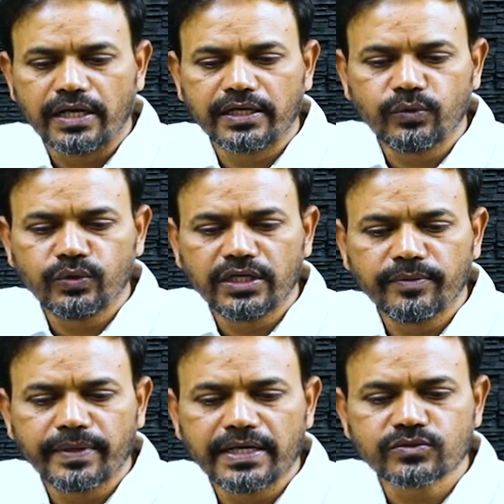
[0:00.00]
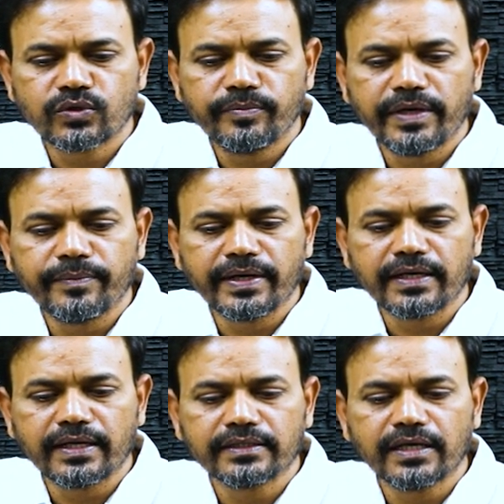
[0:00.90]
अगर उनके पास कोई
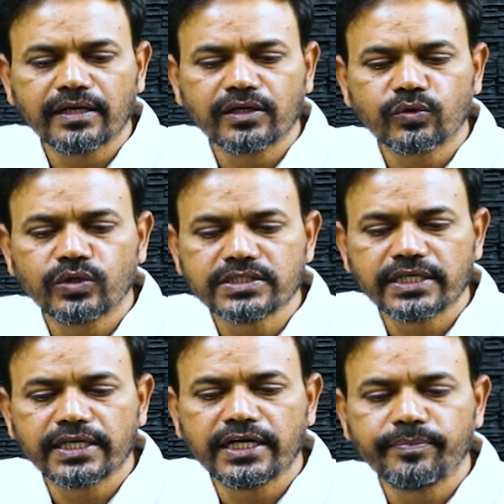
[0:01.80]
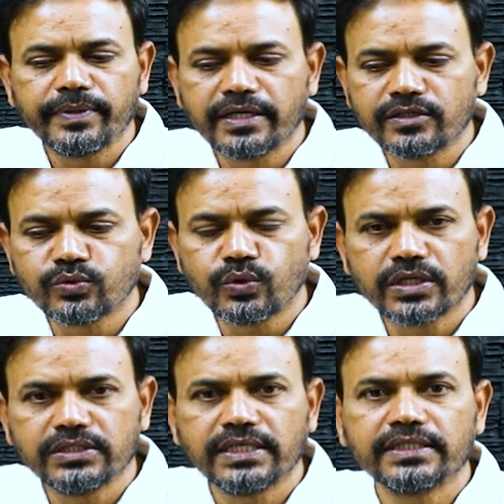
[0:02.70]
मेहमान आता अगर कोई सिगरेट पीकर छोड़
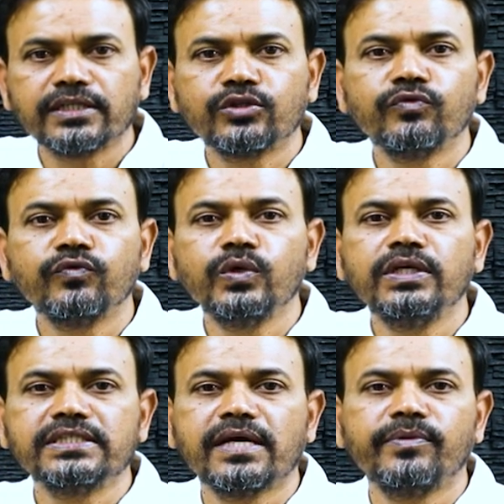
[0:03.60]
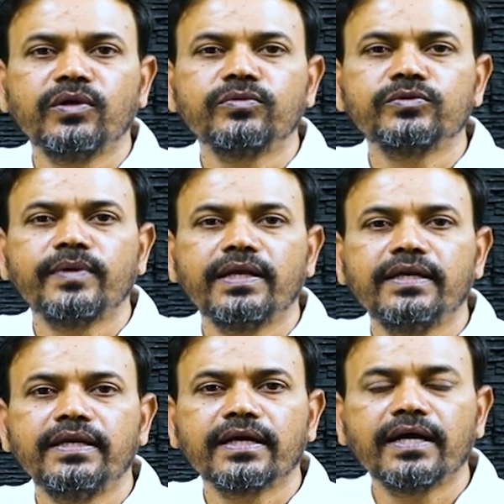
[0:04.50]
के जाता तो वो निज़ाम उस्मान
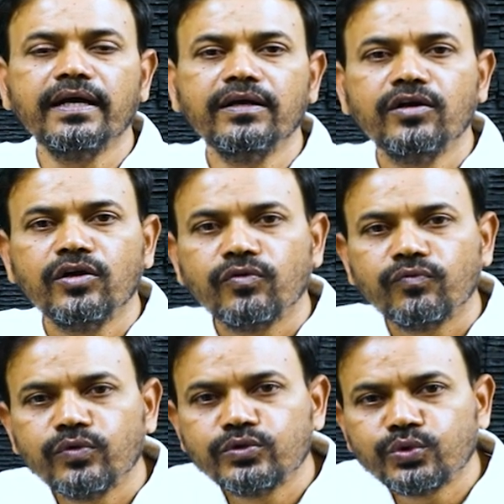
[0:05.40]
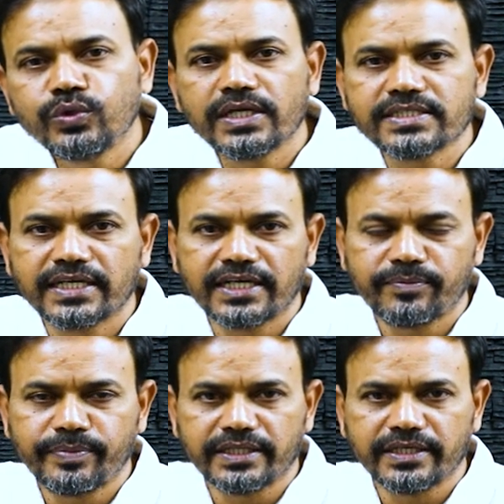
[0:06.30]
अली ख़ान वो झूठा
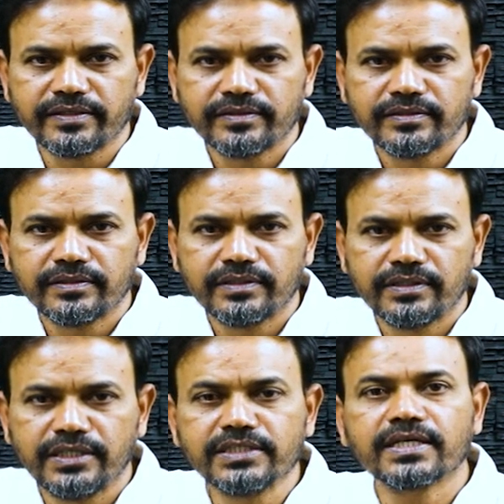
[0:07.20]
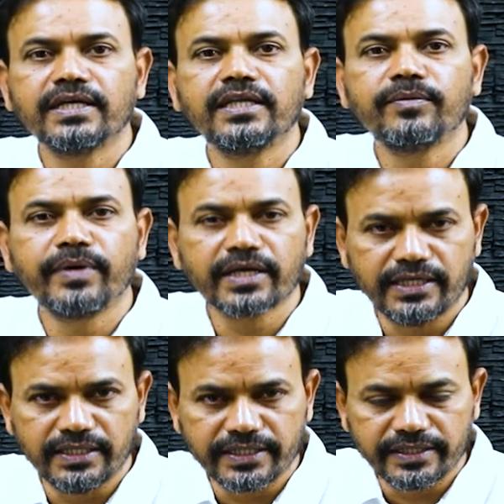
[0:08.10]
सिगरेट पीते इस कदर
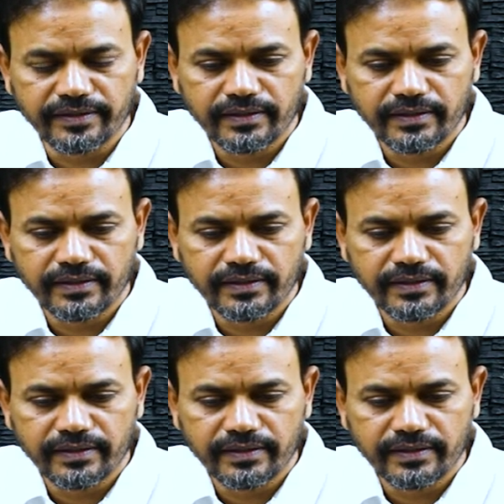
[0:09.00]
बकील थे